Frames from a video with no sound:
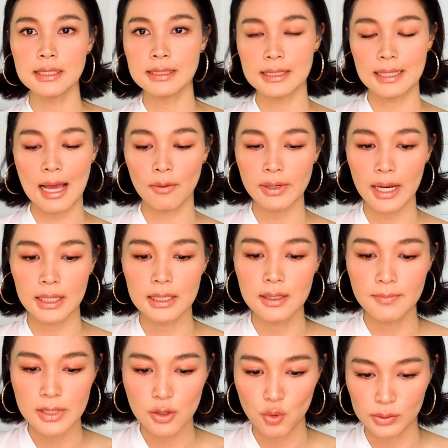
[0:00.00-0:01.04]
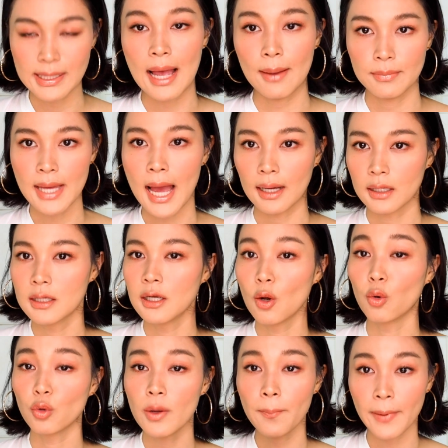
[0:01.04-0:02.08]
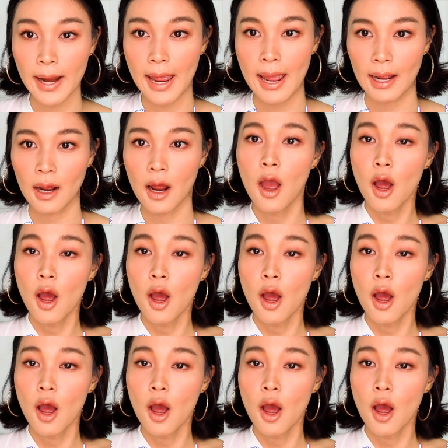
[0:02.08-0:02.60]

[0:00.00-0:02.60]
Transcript: จริง ๆ แล้วเนี่ยคือมีอยู่ 3 อย่างคือลงด้วยแปรง